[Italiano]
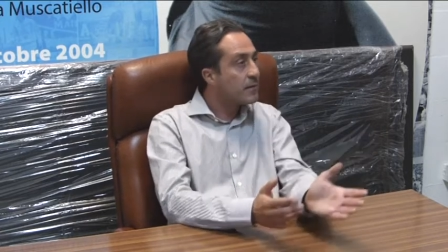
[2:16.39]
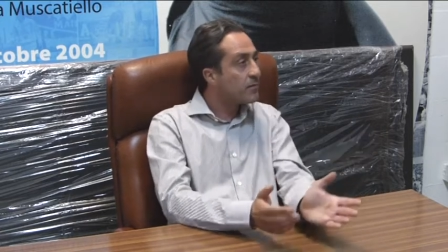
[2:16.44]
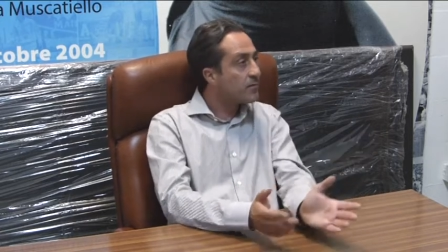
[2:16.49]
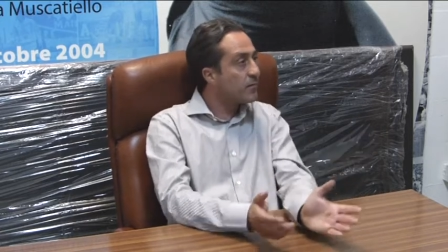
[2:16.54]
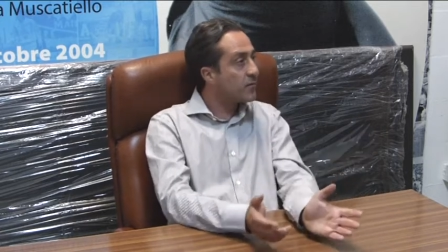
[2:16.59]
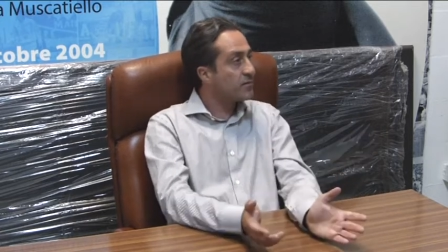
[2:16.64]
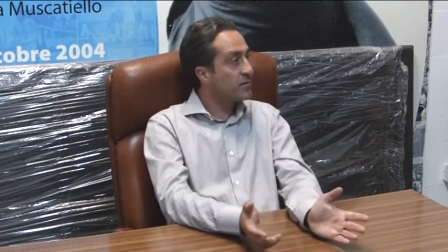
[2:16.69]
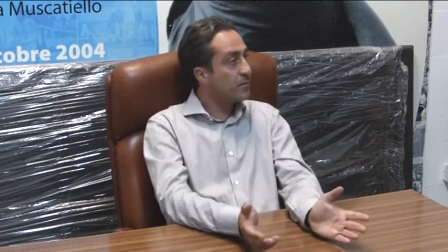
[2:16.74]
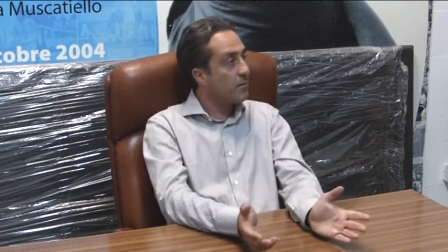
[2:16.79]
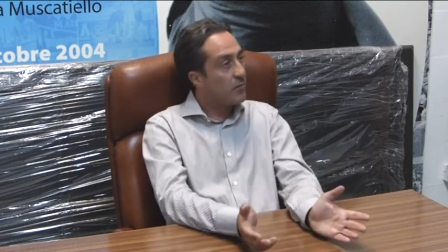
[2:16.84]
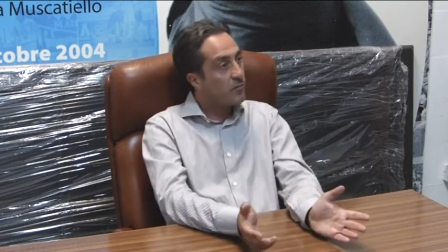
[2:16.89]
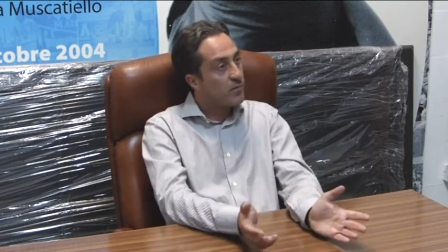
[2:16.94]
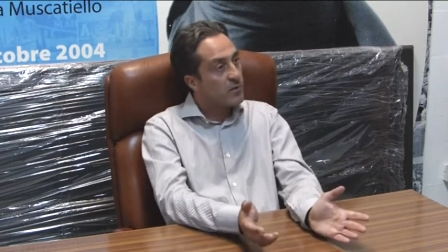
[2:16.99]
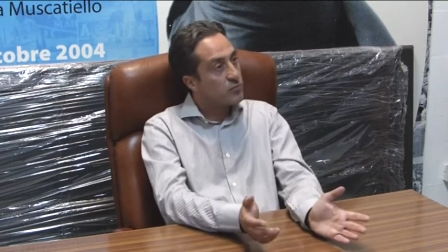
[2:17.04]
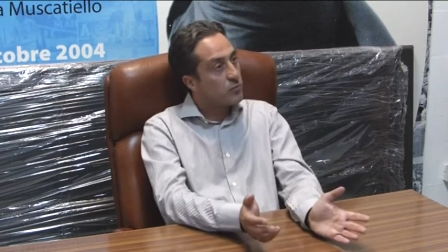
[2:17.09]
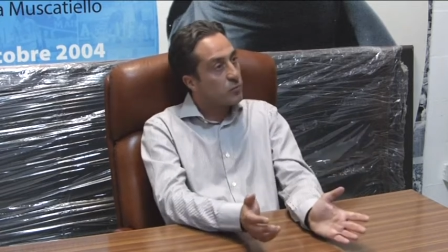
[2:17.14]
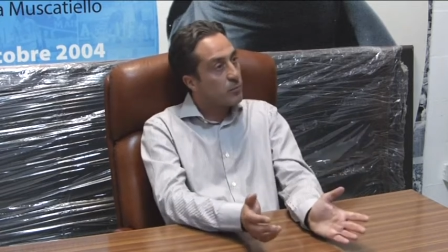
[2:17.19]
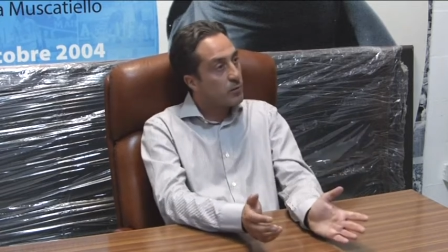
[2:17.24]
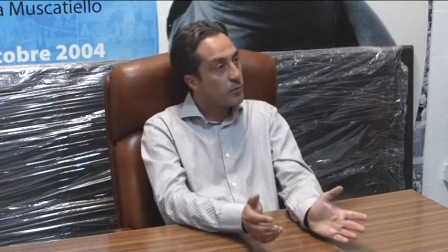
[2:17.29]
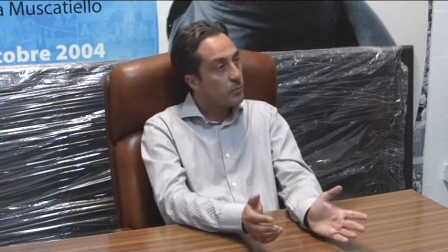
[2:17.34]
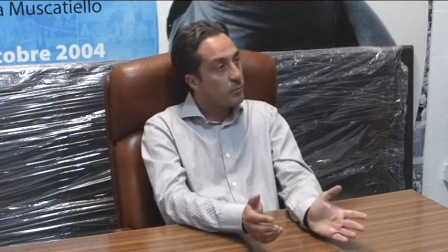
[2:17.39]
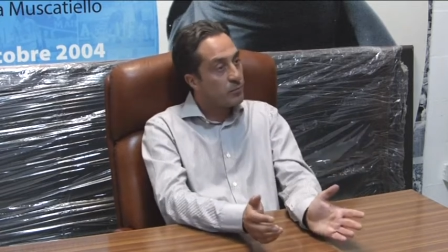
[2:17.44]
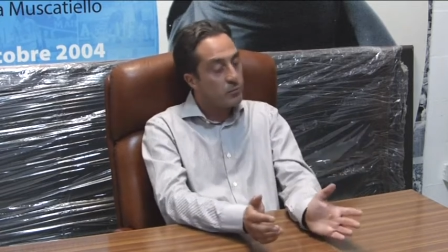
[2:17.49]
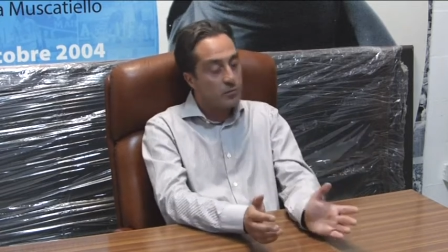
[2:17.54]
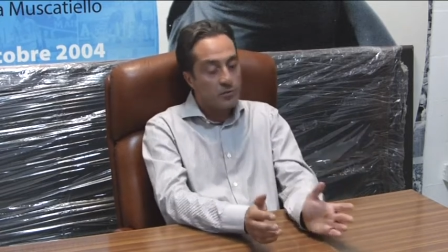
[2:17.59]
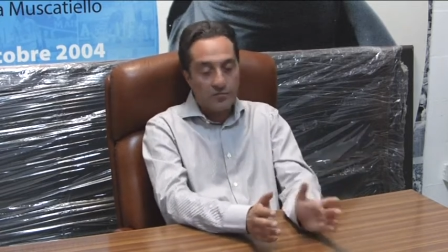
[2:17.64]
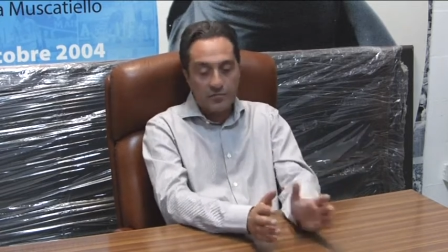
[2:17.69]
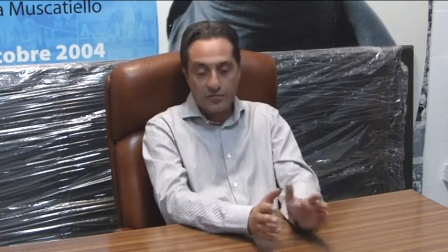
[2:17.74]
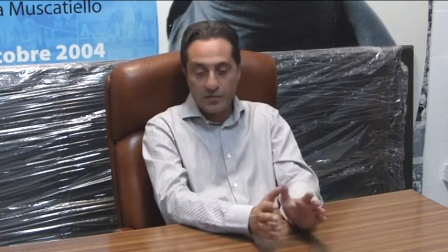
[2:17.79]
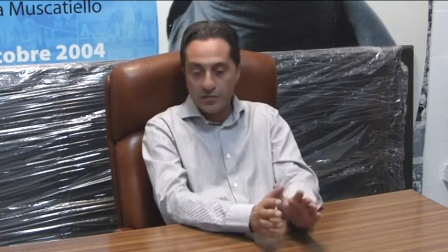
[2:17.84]
forse abbiamo fatto quello più
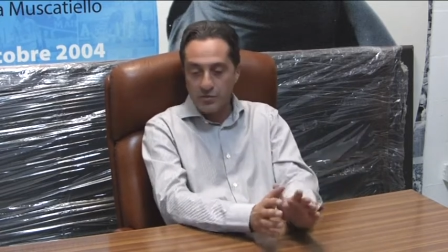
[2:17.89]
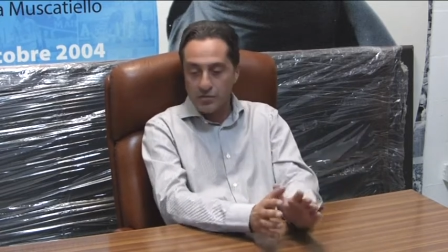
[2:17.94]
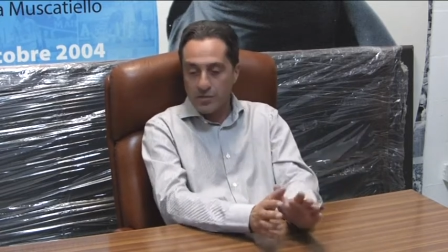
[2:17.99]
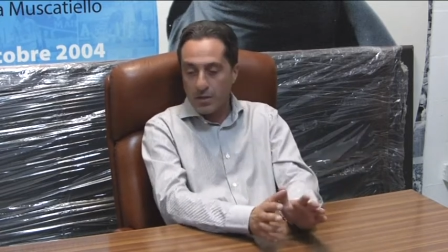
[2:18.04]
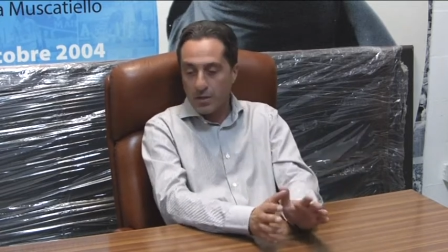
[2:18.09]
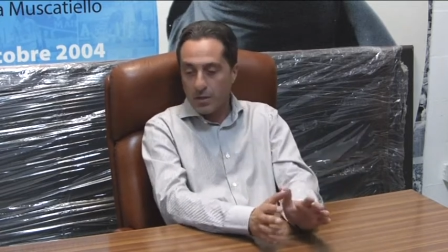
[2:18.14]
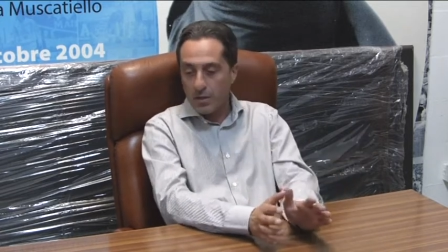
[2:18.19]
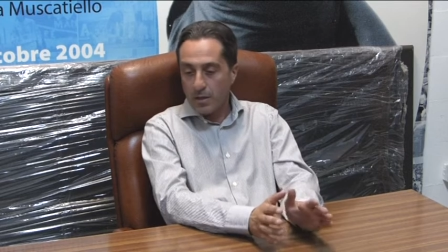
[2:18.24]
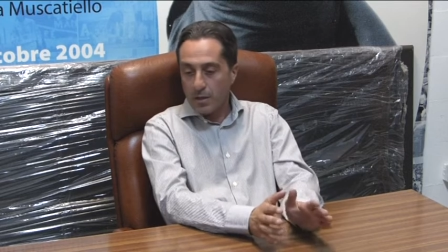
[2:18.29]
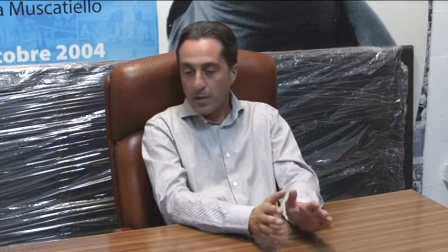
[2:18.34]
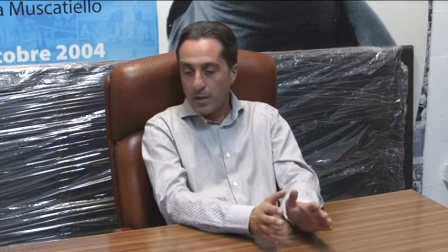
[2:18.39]
difficile